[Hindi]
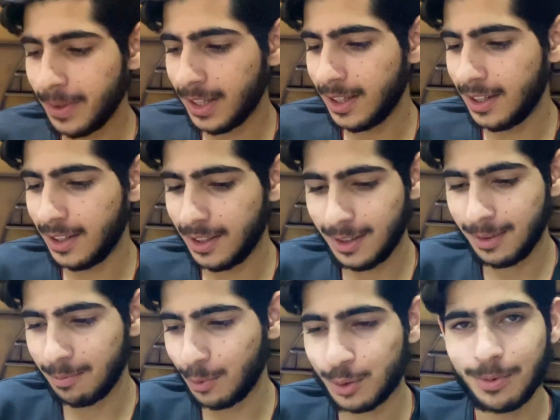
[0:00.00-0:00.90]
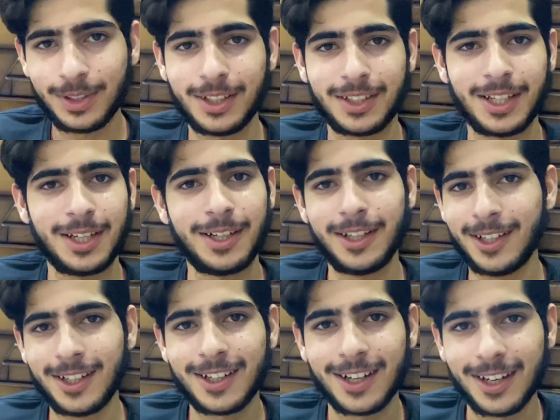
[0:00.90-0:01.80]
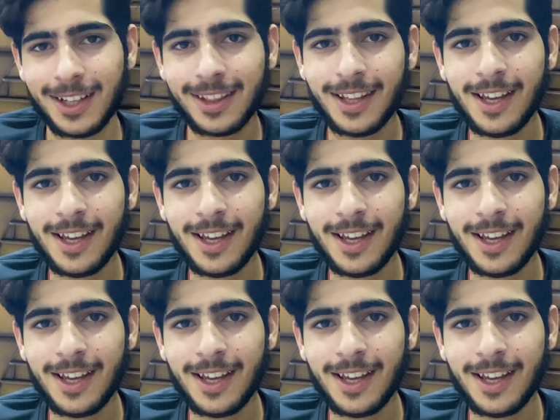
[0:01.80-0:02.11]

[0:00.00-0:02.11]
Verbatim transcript: पहले बुक्स बंद करके डिनर कर लेते